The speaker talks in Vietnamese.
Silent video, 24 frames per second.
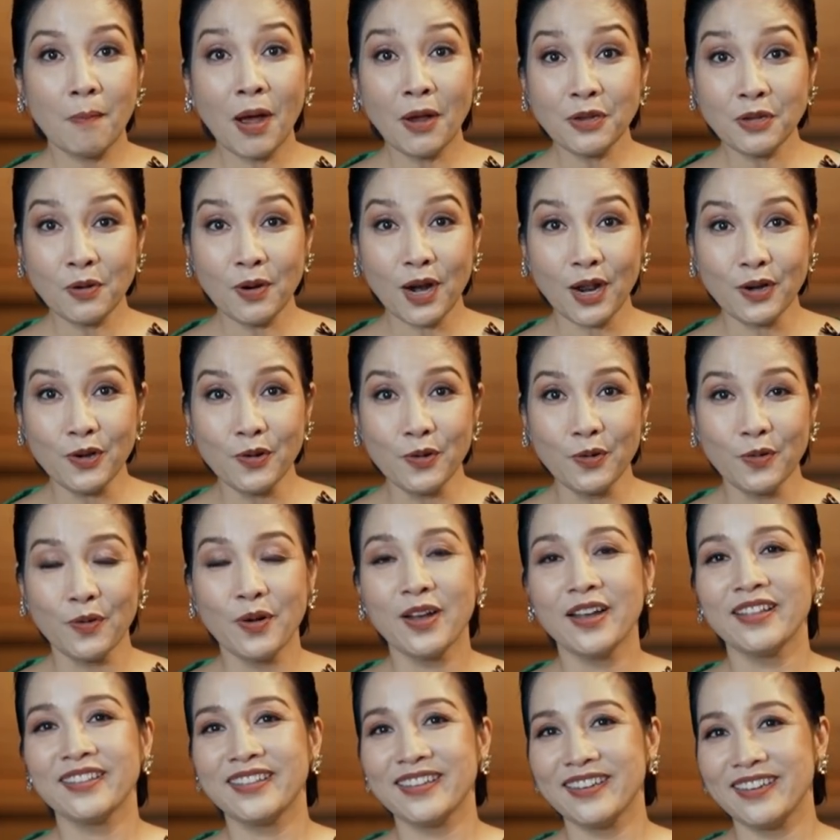bao nhiêu là đủ
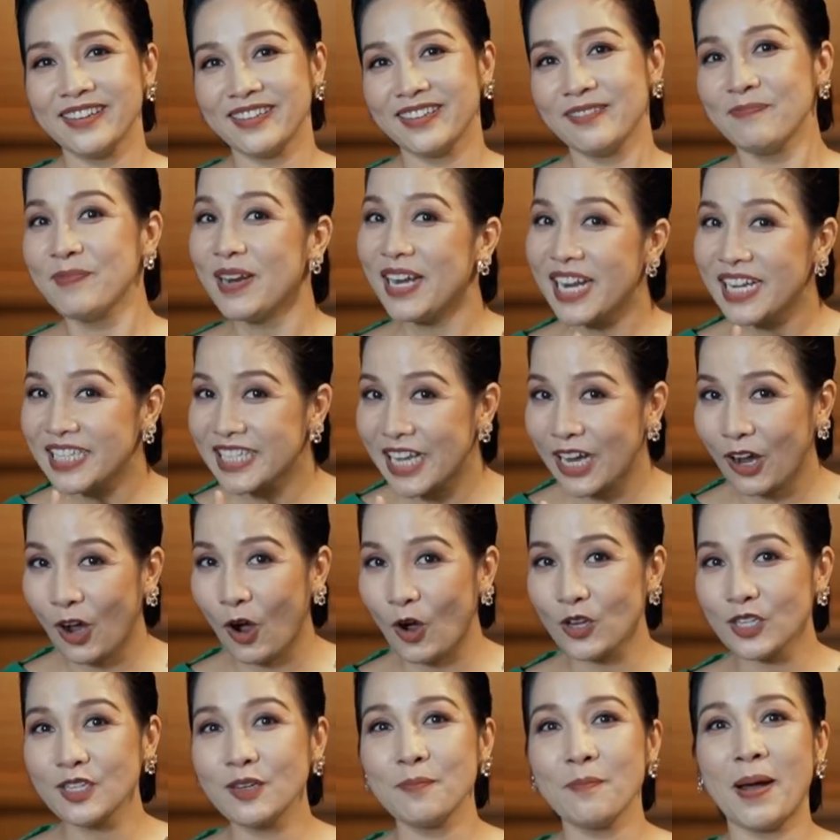thì mỹ linh sẽ
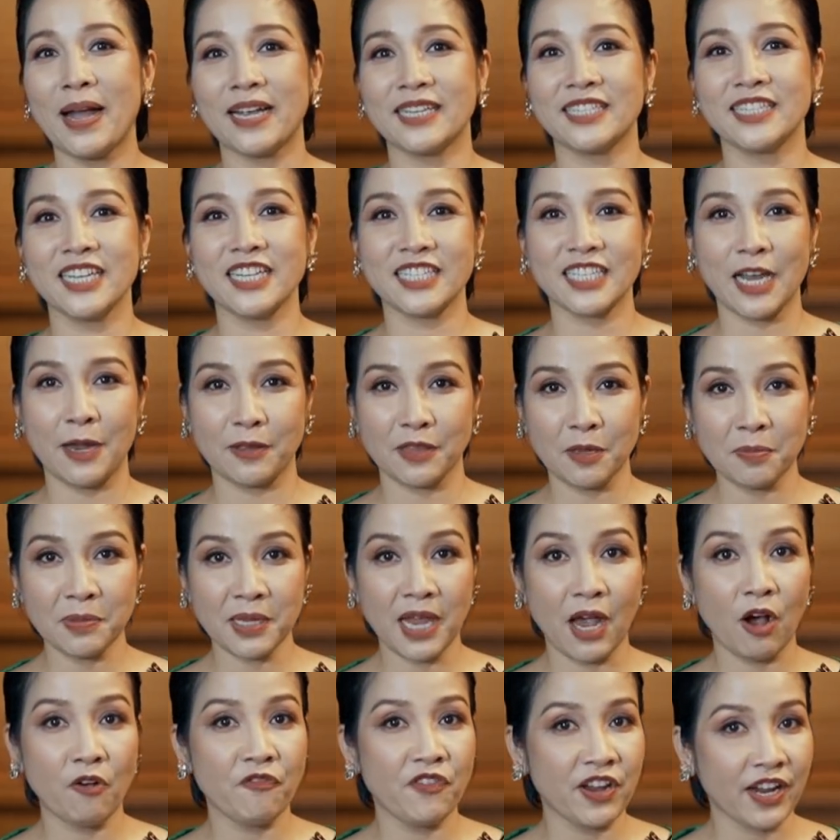có những bài chia sẻ tiếp
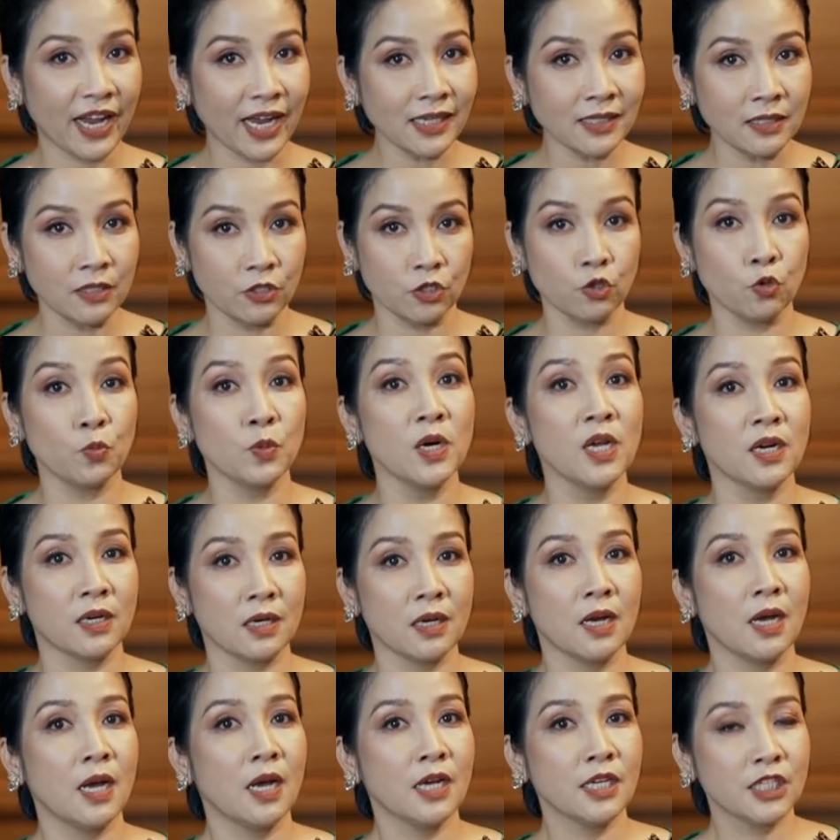theo về cách sử dụng
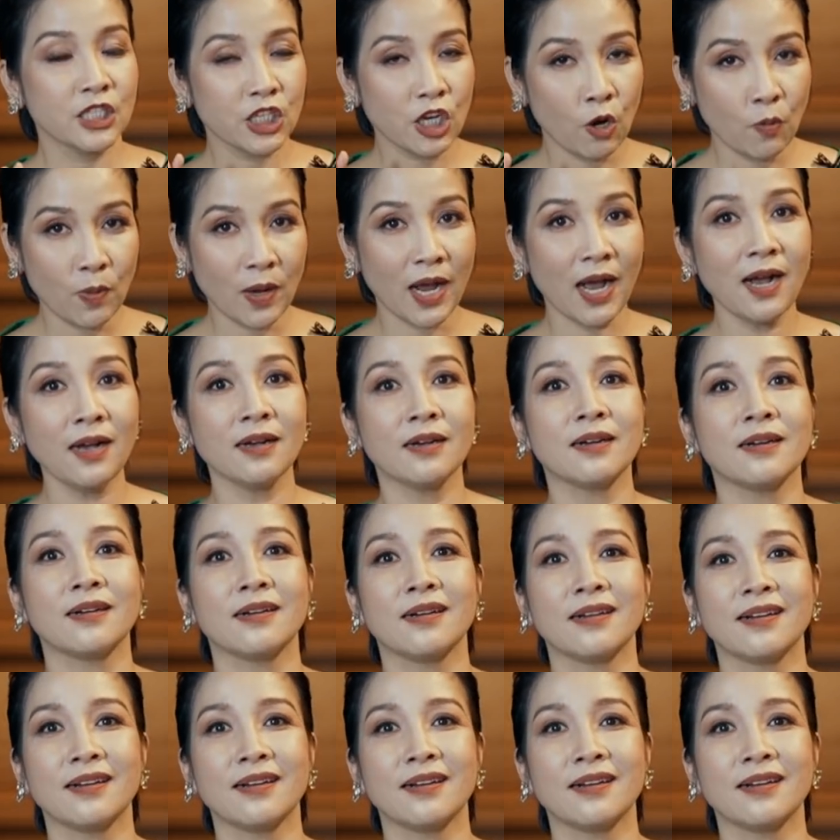lực trong các